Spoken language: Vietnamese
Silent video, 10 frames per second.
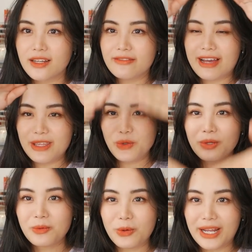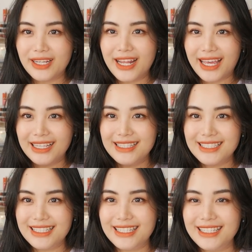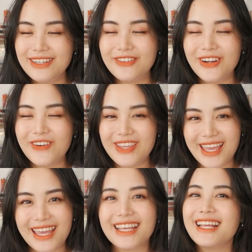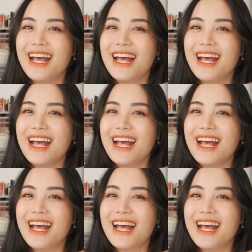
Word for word: và YouTube của ảnh ở đây, thế nên nhớ follow nha.